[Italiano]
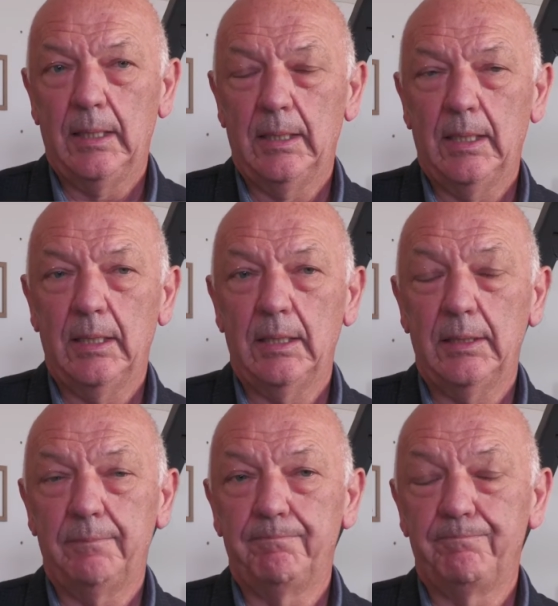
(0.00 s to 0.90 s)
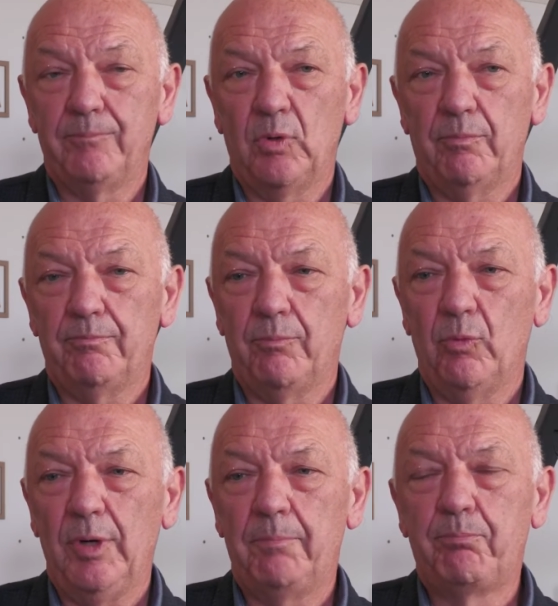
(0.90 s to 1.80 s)
eh,
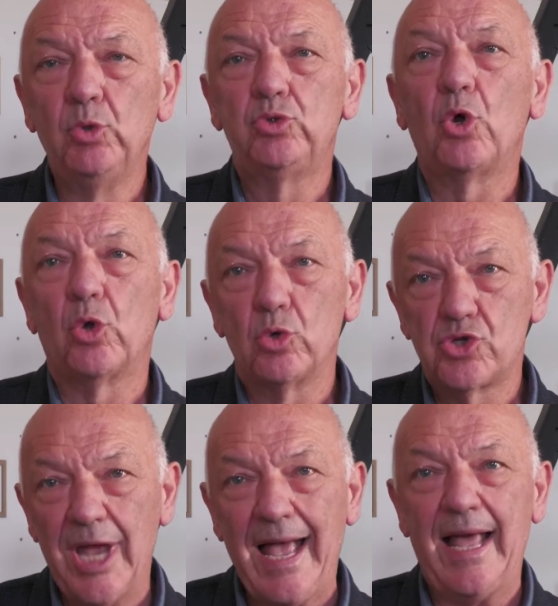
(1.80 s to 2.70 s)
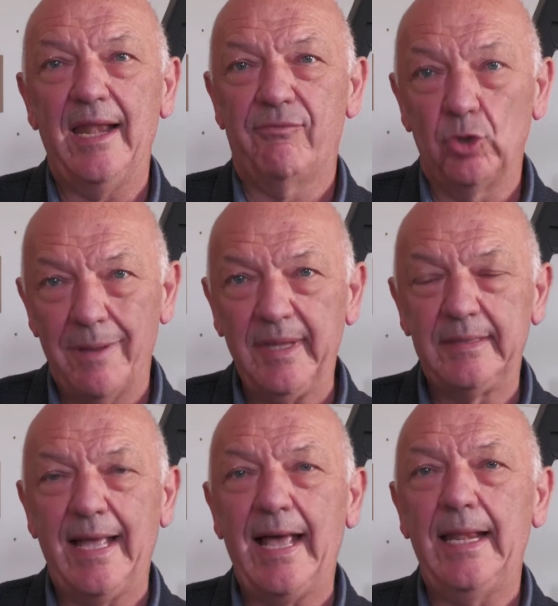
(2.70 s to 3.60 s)
un punto cruciale,
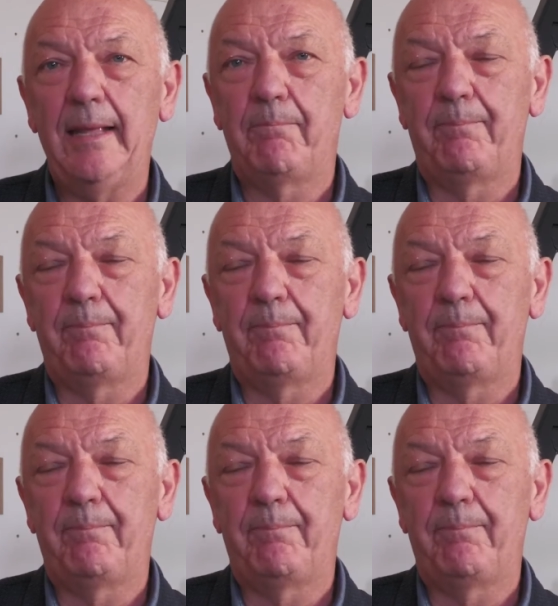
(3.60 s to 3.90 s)
fondamentale